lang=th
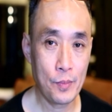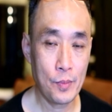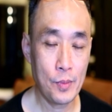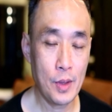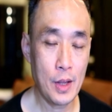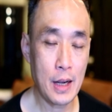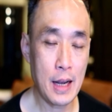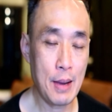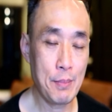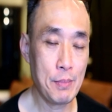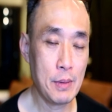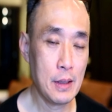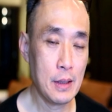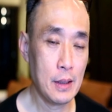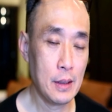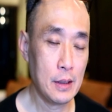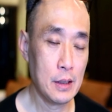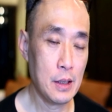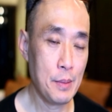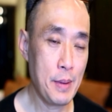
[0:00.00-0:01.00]
นะครับ
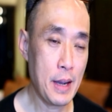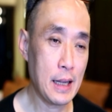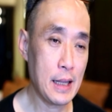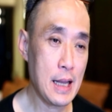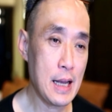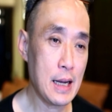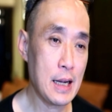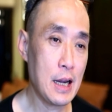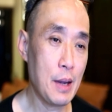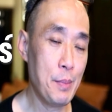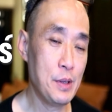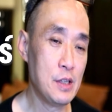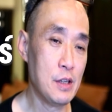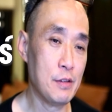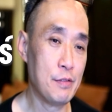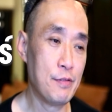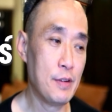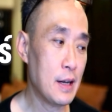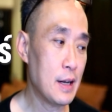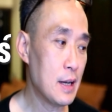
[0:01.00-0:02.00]
หรือแม้กระทั่งเคยไปฉีด
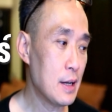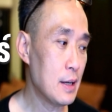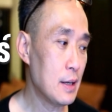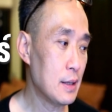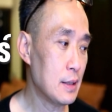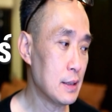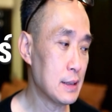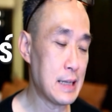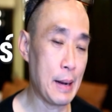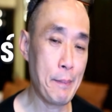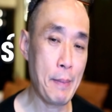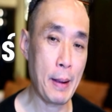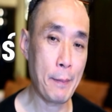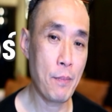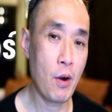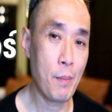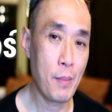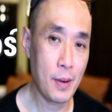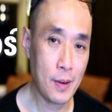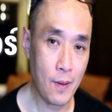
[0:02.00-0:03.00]
ฟิลเลอร์หรือสารแปลกปล
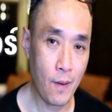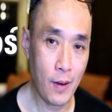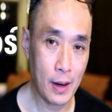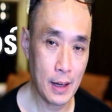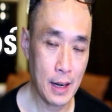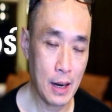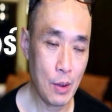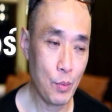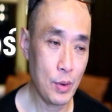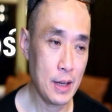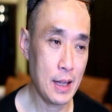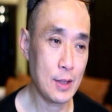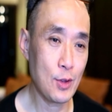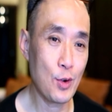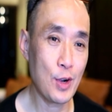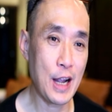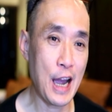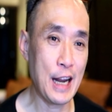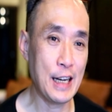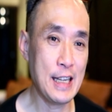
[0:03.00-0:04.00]
อมมาก่อนแล้ววันนี้ต้อง
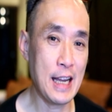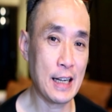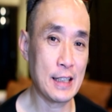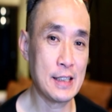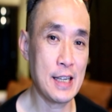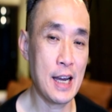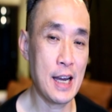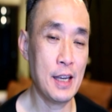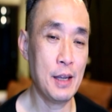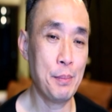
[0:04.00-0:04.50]
การอยากใช้